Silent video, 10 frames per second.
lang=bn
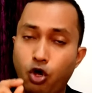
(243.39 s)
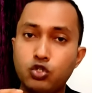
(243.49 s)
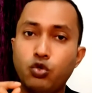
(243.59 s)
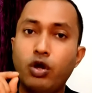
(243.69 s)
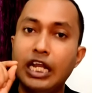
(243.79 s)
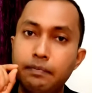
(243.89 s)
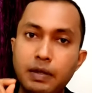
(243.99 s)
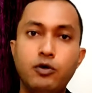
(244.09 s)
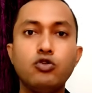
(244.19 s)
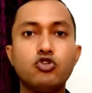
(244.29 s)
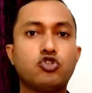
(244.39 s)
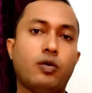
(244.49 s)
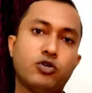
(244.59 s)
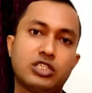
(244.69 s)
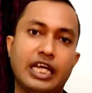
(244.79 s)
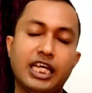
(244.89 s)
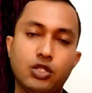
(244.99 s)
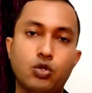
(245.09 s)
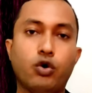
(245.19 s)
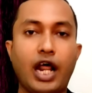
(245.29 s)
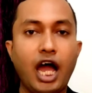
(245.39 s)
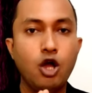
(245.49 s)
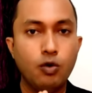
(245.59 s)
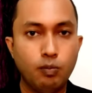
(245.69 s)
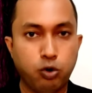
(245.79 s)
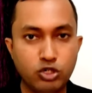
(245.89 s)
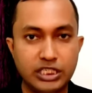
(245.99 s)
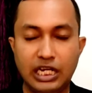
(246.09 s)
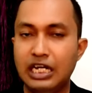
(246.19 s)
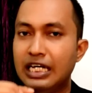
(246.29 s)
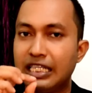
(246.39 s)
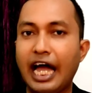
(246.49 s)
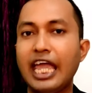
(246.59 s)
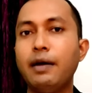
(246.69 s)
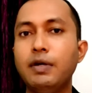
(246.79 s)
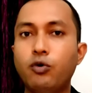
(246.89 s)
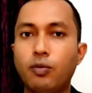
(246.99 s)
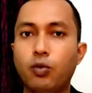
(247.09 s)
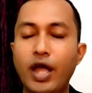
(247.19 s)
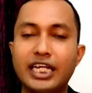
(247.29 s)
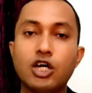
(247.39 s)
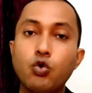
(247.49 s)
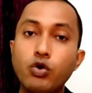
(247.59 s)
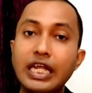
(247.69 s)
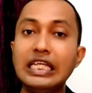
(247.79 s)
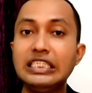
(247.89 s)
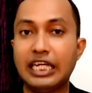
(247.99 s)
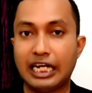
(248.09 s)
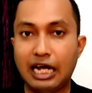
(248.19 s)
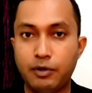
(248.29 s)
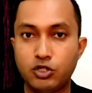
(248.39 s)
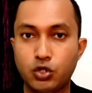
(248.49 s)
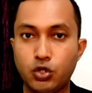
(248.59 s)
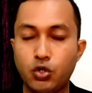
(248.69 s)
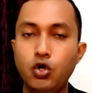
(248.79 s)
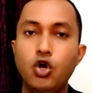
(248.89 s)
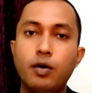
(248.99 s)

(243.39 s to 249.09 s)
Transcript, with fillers: রক্তনালীর বিভিন্ন সমস্যায় কিন্তু ওরা ভুগছেন তাই আমি বলবো একটা রুটিন চেক জন্য